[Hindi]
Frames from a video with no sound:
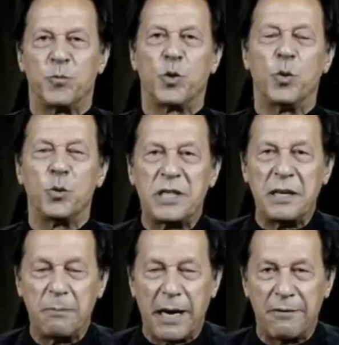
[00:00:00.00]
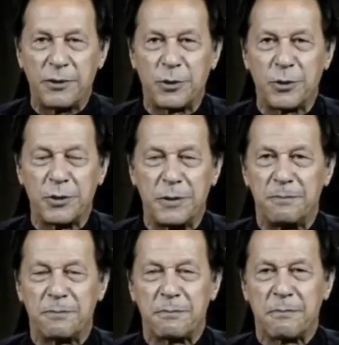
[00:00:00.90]
तो उसके बावजूद
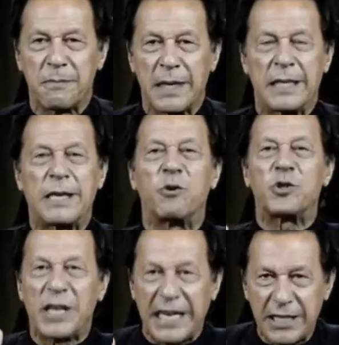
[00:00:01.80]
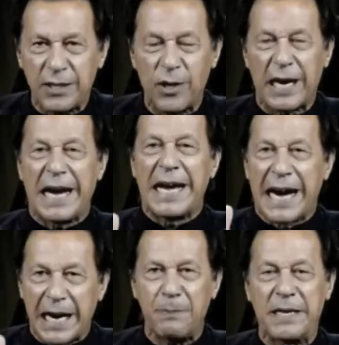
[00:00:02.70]
कि वो सच और राय
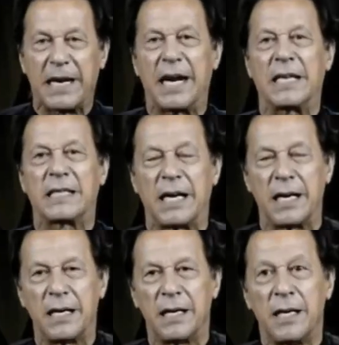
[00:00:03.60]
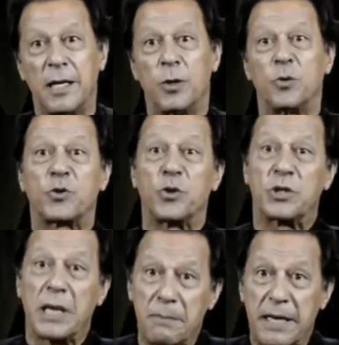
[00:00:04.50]
हक पे खड़ा था उसको
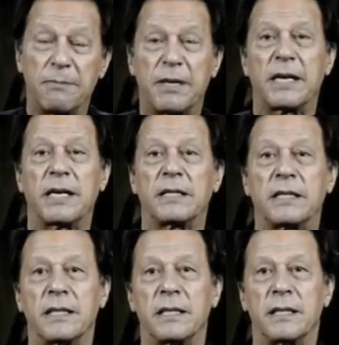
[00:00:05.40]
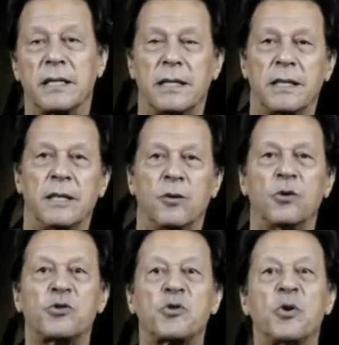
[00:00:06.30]
धमकियां मिल रही थी
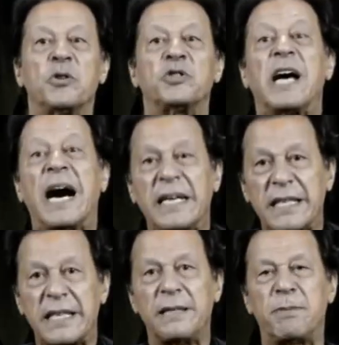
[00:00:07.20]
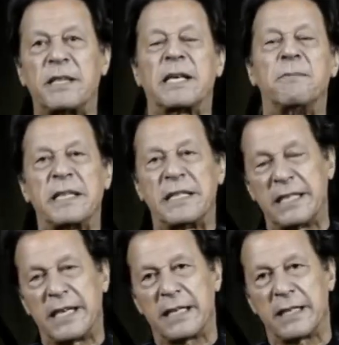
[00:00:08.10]
उसको जान की फिर धमकी दी
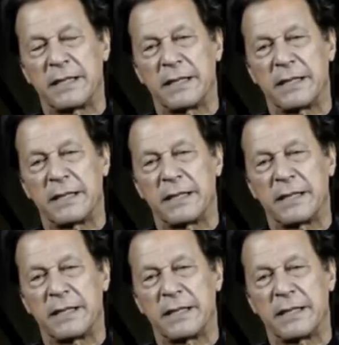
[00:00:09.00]
गई